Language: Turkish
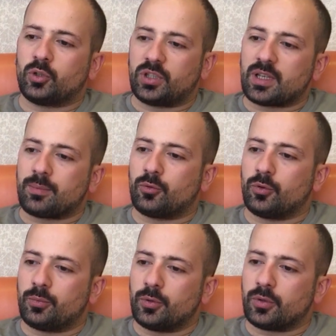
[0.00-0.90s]
bu kitap
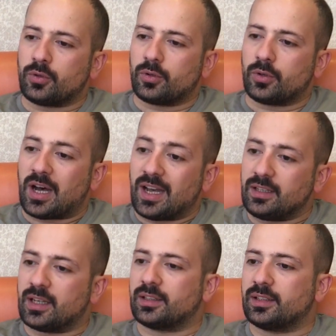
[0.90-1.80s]
kulübü
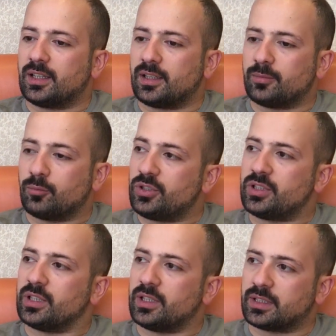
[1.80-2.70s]
aynı anda bu
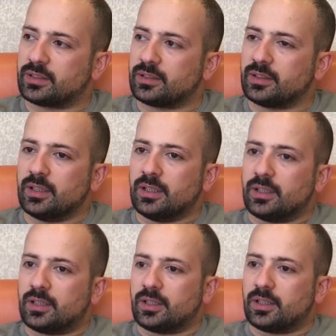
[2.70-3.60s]
işe de yaradı.
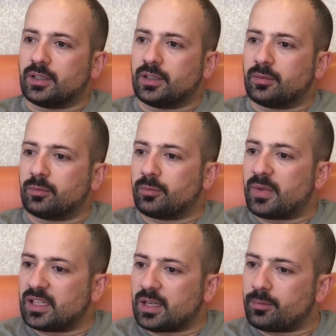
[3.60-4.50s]
E,
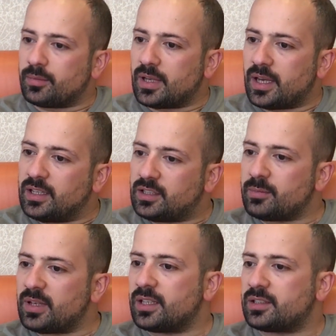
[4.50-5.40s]
madem
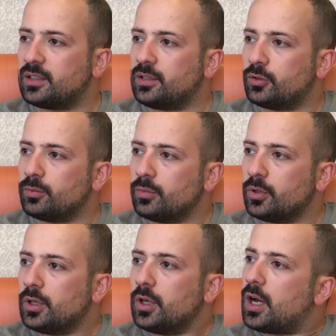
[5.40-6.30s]
eğitimi eleştiriyorum,
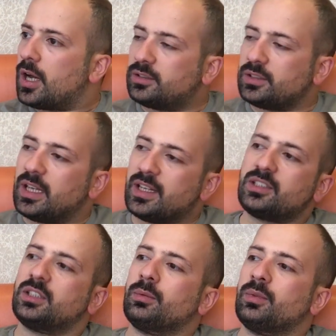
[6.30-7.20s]
artık
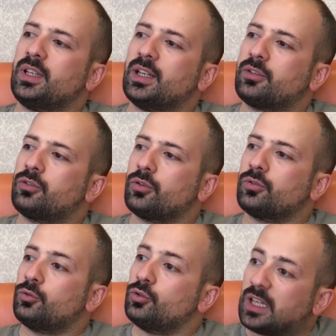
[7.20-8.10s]
eleştirmeme gerek
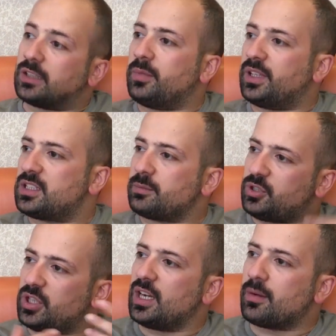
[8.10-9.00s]
yok. Düzeltmek için
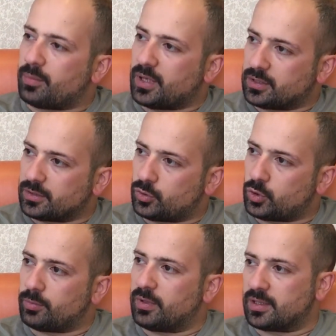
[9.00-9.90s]
bir şey yapmaya
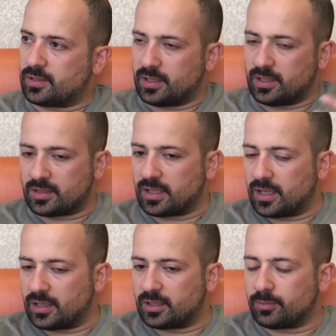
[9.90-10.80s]
çalışıyorum en azından.
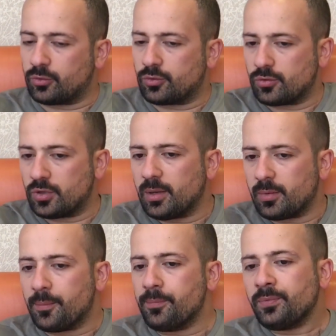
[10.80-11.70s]
İnsanlar kitap okusun diye
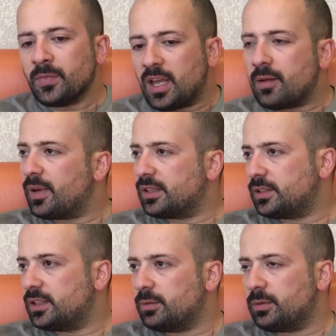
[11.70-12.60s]
ama en
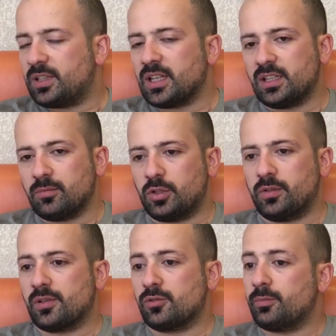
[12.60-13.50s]
başta dediğim gibi kendi
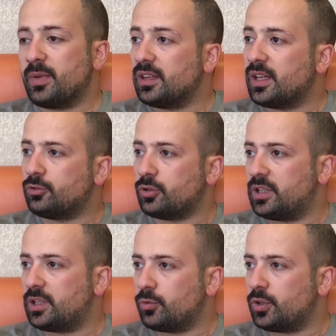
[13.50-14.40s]
motivasyonu ben daha çok
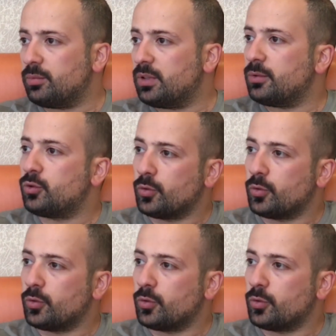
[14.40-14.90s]
kitap okuyayım diye bir